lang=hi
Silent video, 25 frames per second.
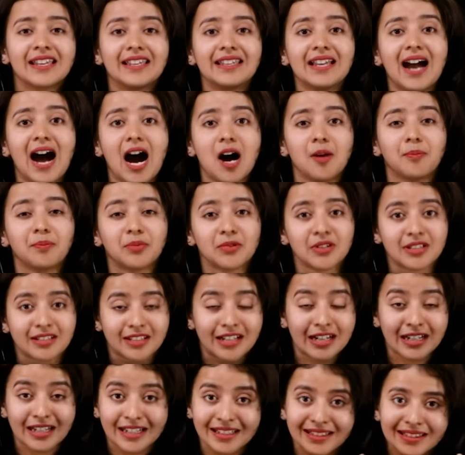कि आप
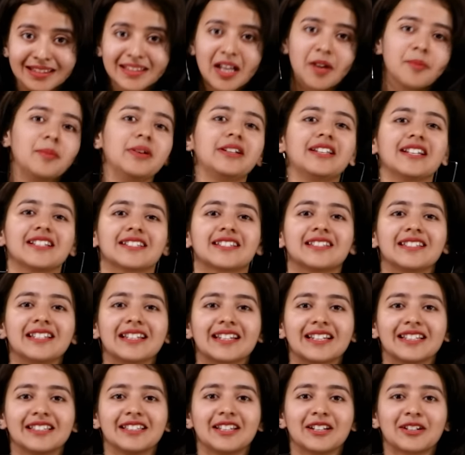इसका कितना भी टेस्ट
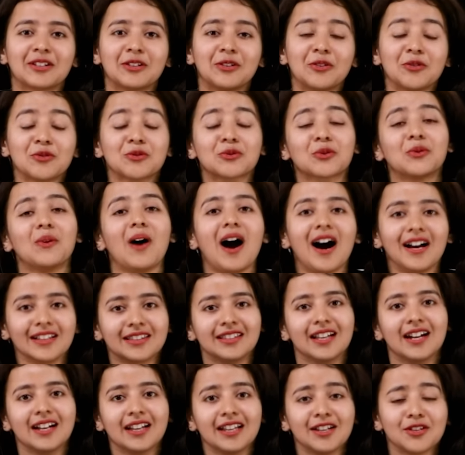लेके देख लो उसको
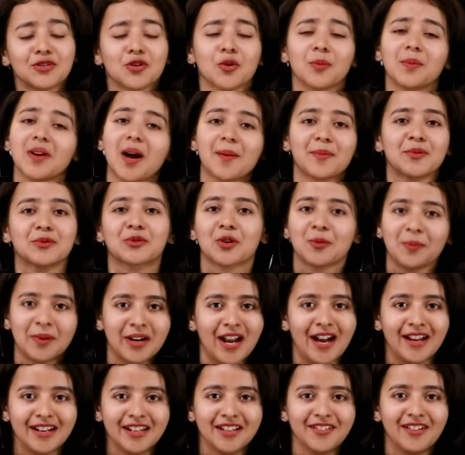आता है जो भी आप उसको
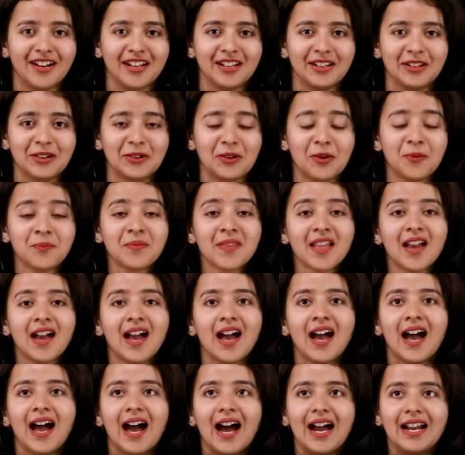पढ़ाने वाले हो
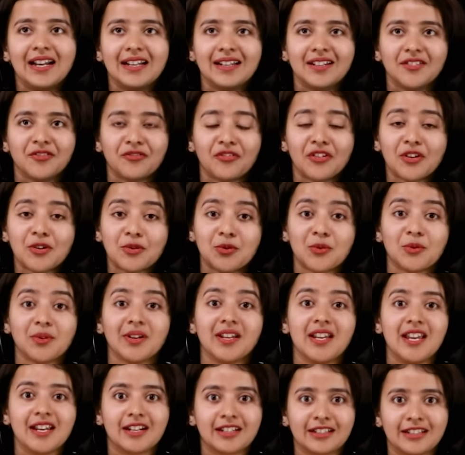एंड फिर
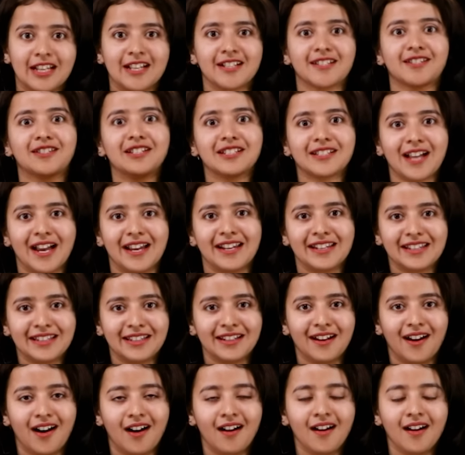उन्होंने एक टेस्ट डिज़ाइन
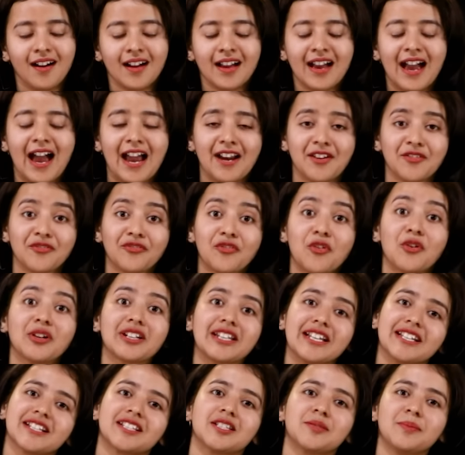किया एंड वो
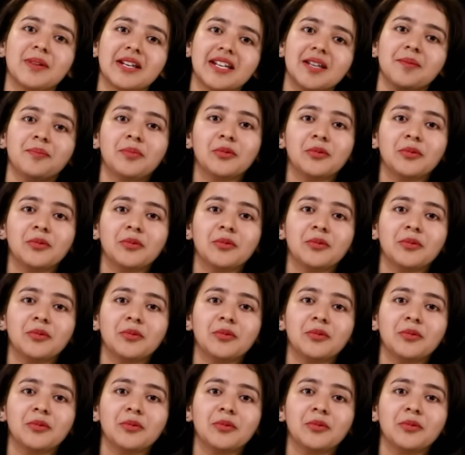टेस्ट मैंने